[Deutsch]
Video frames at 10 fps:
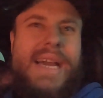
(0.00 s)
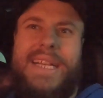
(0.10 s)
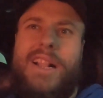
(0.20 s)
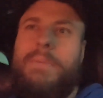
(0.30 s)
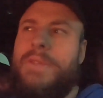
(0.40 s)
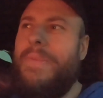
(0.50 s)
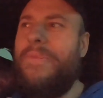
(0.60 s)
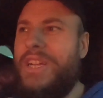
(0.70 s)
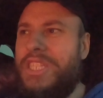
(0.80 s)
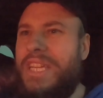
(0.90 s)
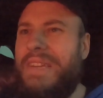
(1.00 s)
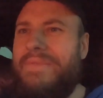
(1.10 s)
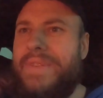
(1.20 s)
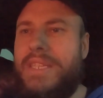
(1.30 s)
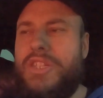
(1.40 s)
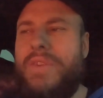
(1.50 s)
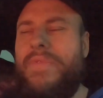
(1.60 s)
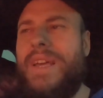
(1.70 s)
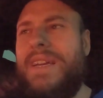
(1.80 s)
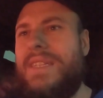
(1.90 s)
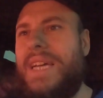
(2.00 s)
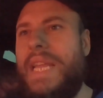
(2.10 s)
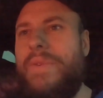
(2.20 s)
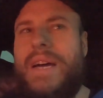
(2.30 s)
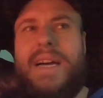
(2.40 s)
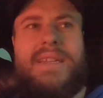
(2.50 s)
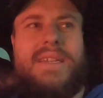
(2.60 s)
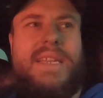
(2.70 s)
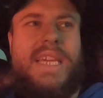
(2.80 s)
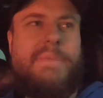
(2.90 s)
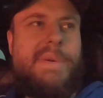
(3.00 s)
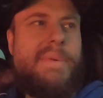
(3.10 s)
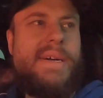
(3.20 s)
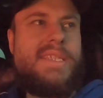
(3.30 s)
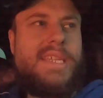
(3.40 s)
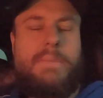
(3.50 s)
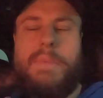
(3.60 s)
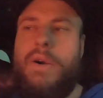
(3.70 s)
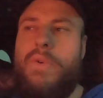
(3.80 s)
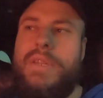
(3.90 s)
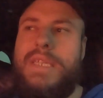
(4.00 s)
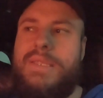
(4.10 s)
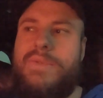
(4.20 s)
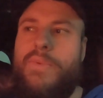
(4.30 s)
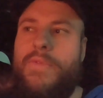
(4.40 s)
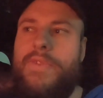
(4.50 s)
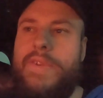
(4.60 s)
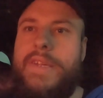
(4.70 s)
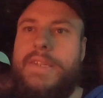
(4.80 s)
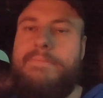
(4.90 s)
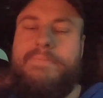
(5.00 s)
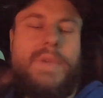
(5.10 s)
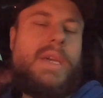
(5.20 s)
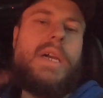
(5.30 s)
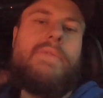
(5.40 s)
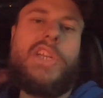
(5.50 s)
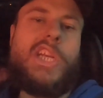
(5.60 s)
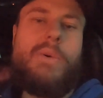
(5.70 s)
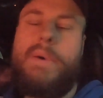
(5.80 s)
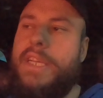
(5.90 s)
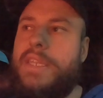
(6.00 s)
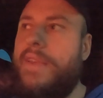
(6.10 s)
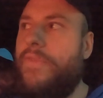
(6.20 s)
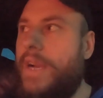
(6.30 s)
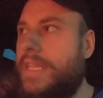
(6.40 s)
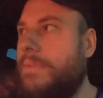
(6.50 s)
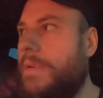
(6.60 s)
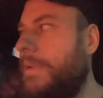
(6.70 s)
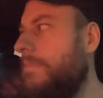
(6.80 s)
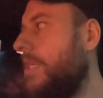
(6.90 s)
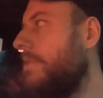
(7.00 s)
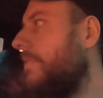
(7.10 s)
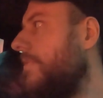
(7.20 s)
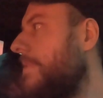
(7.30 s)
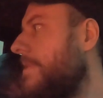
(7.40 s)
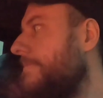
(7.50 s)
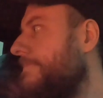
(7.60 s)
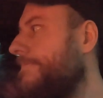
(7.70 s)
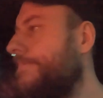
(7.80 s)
Ich glaube, zum Fasching wird das schon vielleicht der eine oder andere nehmen, aber ich denke mal auch nicht so viel. Wir schauen mal, ich, ich fahre jetzt nochmal beim Trinkgut vorbei.